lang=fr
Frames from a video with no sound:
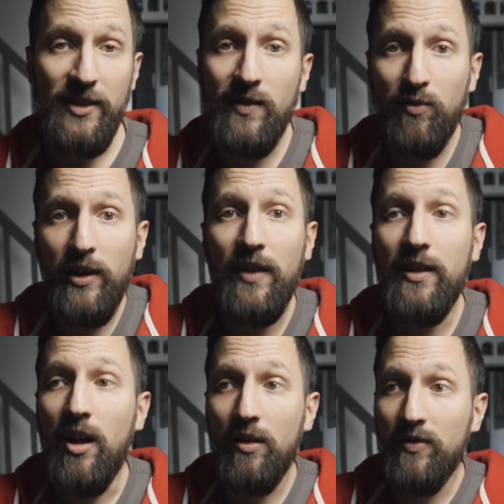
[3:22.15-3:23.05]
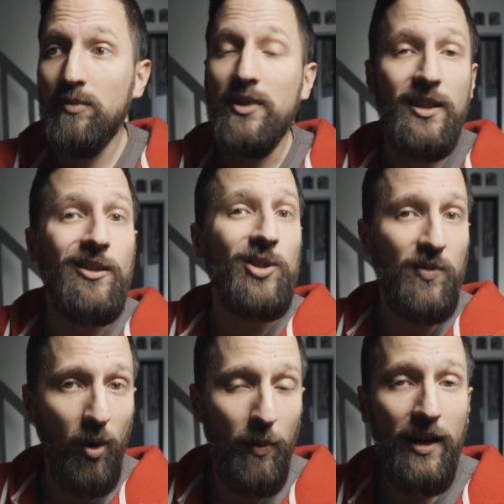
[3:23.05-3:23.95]
et si vous regardez un film qui est dans ce
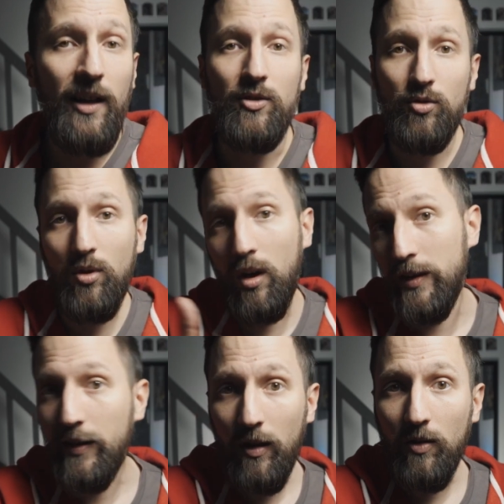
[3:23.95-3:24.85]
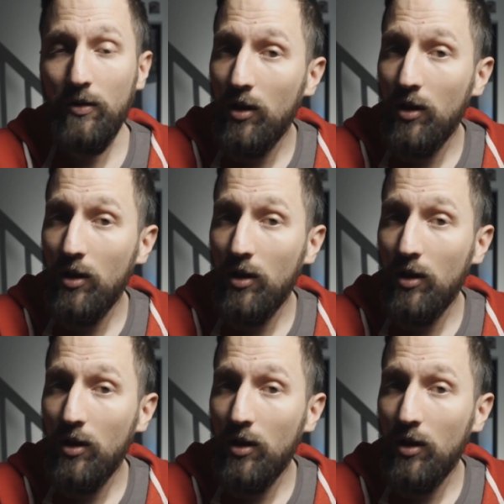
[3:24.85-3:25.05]
format-là sur un écran